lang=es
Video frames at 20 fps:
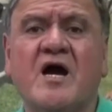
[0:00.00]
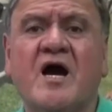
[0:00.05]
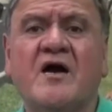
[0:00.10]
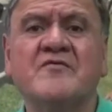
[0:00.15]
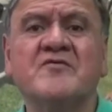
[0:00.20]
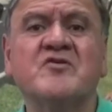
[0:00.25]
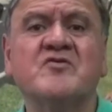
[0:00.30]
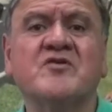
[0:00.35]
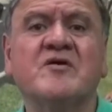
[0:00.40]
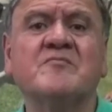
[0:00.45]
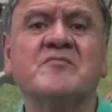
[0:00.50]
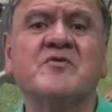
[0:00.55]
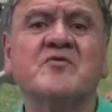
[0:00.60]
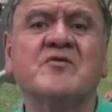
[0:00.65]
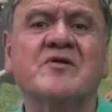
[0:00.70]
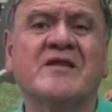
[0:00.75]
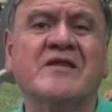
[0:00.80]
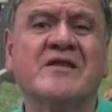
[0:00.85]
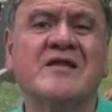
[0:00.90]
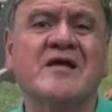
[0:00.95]
ha habido
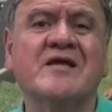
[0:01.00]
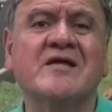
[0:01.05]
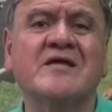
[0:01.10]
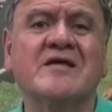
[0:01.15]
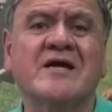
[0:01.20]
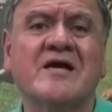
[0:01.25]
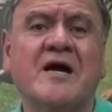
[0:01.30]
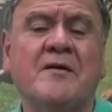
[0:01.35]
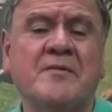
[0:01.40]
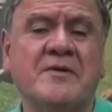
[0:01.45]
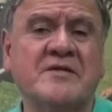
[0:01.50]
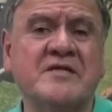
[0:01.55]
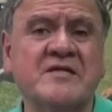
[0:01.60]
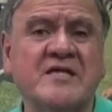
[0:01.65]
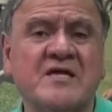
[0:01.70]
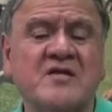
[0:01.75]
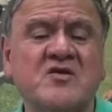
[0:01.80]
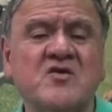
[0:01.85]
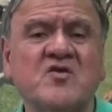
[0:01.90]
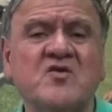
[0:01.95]
también una serie de
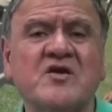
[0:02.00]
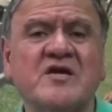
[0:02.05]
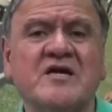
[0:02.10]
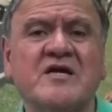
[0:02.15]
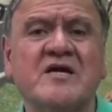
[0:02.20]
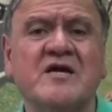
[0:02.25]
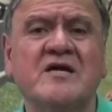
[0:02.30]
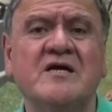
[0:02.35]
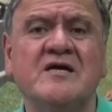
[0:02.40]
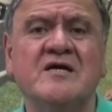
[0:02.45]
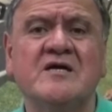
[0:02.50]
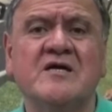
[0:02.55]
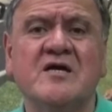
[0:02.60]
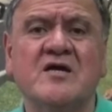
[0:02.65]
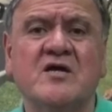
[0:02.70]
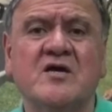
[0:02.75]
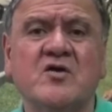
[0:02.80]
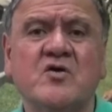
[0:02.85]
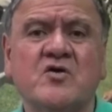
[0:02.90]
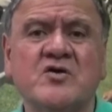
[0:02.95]
capacitaciones que
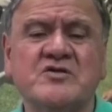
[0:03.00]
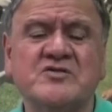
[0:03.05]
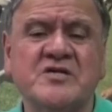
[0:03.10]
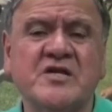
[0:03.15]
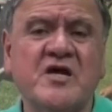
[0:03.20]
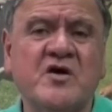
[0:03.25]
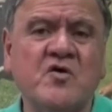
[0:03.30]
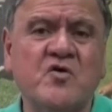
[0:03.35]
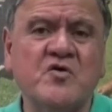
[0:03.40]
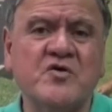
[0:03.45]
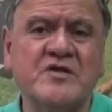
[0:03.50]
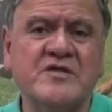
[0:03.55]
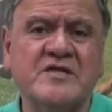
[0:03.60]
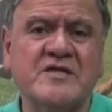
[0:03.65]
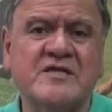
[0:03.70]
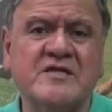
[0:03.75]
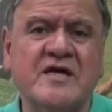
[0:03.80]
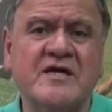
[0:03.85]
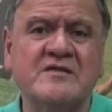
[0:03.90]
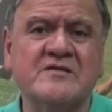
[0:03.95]
los entrenadores
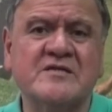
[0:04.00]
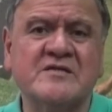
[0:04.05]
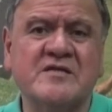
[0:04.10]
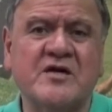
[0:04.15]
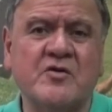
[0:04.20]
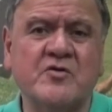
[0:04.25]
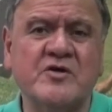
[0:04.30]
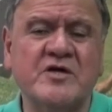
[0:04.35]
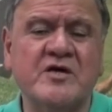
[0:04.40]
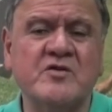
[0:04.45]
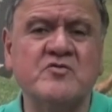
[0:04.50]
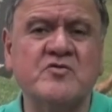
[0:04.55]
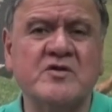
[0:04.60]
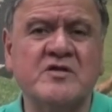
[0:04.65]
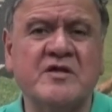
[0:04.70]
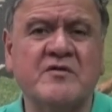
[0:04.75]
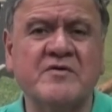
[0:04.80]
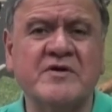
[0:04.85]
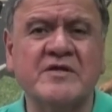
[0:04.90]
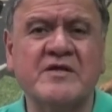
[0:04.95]
están desarrollando
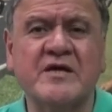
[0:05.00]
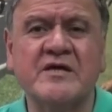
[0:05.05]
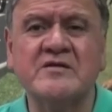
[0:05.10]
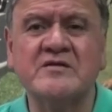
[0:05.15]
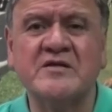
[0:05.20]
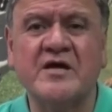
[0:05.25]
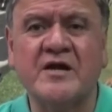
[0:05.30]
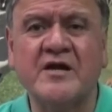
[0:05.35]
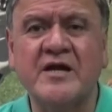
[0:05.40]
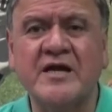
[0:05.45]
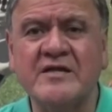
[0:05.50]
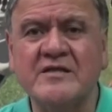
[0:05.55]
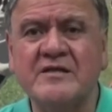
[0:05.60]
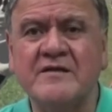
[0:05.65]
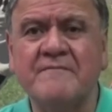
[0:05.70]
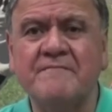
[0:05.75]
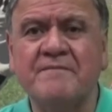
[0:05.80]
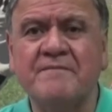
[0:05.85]
a través de Internet.